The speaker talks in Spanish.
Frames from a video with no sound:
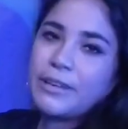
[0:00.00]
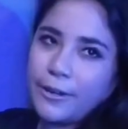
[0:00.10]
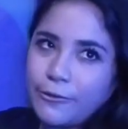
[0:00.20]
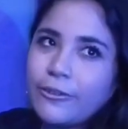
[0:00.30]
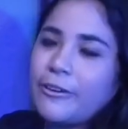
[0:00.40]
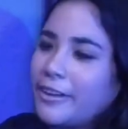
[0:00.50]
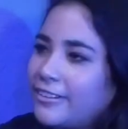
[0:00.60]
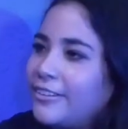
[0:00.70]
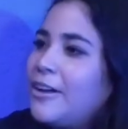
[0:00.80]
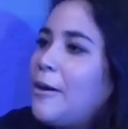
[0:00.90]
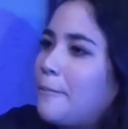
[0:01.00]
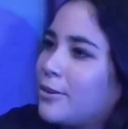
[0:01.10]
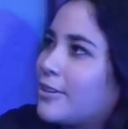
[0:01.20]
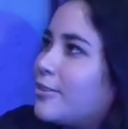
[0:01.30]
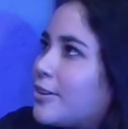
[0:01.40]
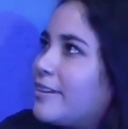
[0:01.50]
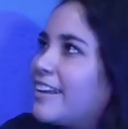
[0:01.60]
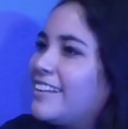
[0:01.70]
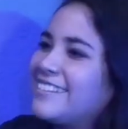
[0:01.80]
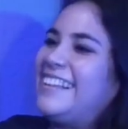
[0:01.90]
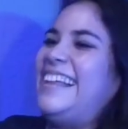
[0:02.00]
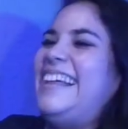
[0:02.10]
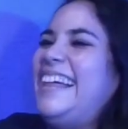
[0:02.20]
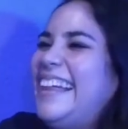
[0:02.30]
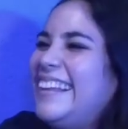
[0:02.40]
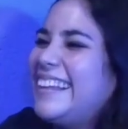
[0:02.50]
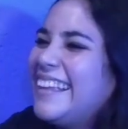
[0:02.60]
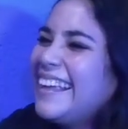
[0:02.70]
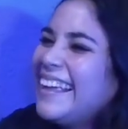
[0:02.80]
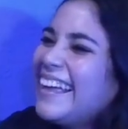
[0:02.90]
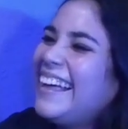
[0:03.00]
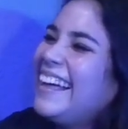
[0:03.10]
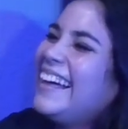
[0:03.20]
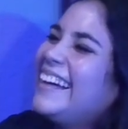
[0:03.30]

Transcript: que es micrófono abierto, para los que no saben inglés. Simón.